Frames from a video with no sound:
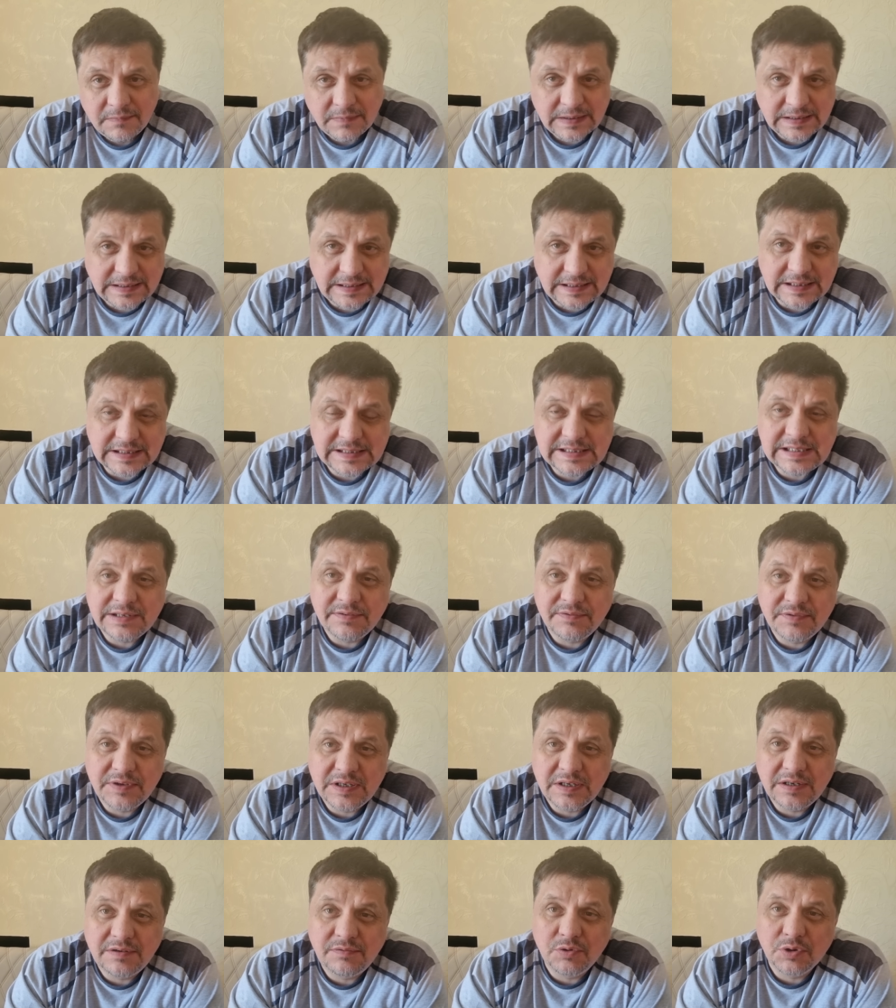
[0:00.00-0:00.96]
Если в
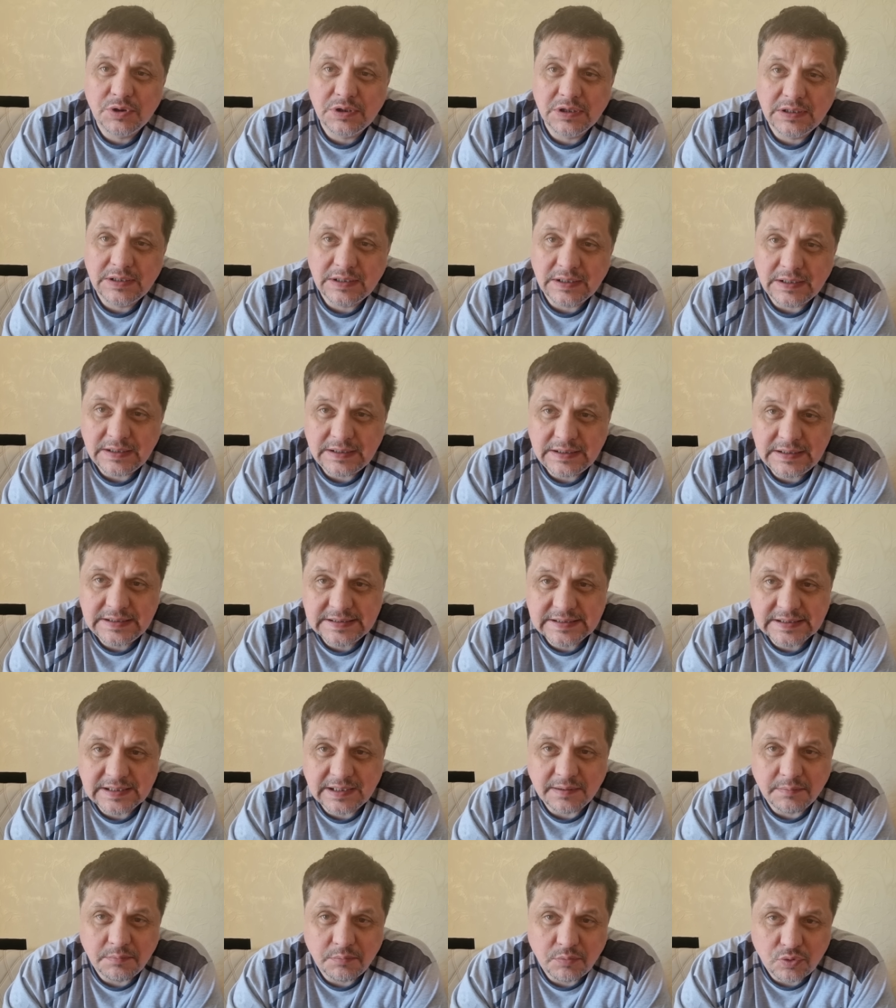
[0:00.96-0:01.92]
них вот эта
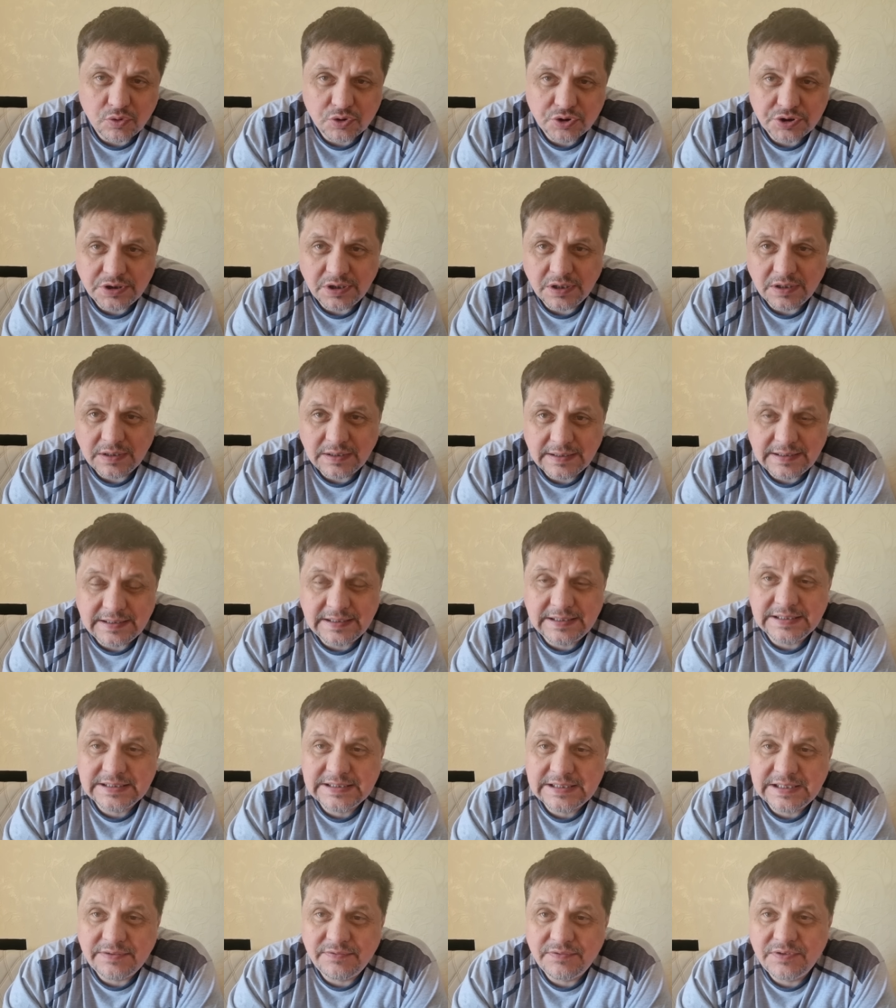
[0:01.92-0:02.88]
искра Божья,
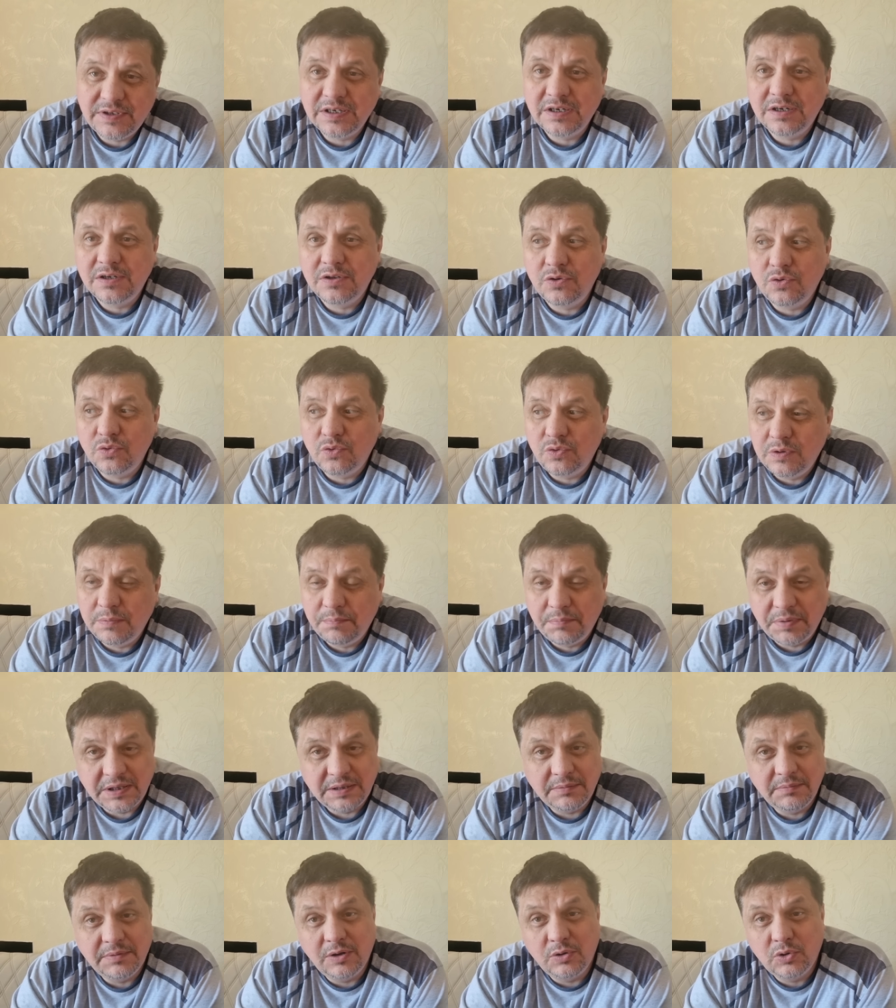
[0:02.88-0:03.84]
если в них дух,
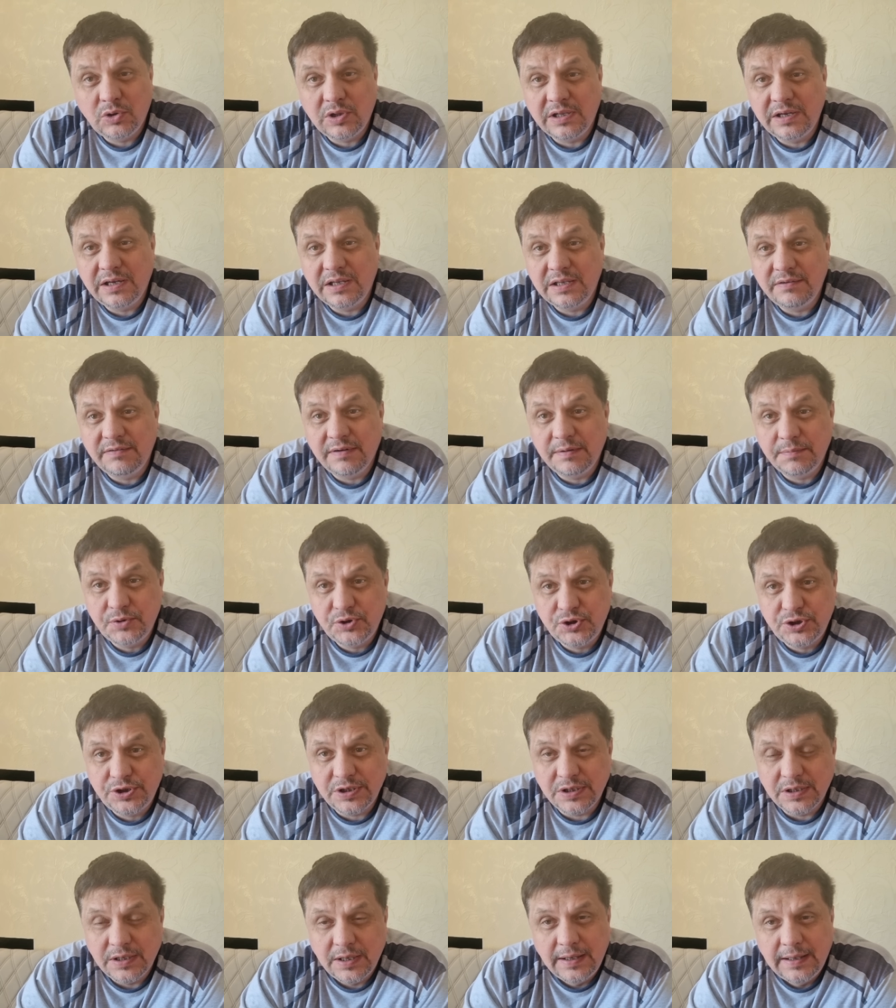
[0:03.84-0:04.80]
понимают ли они
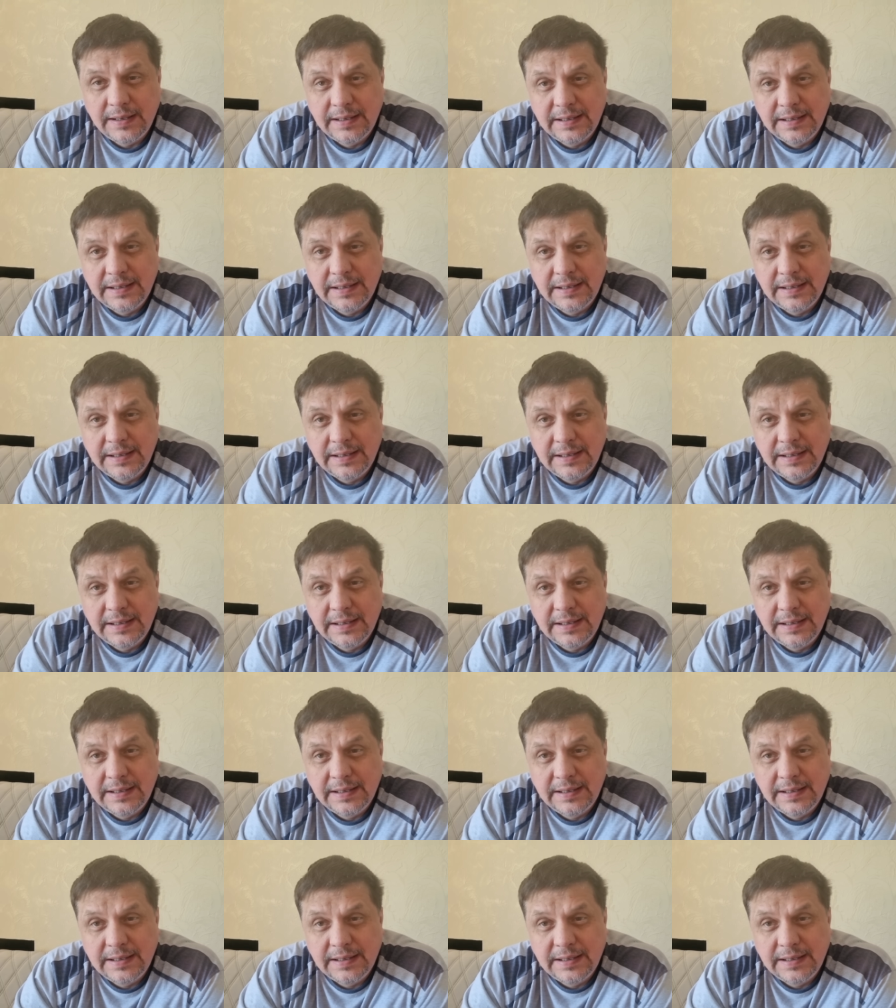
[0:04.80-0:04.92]
вообще,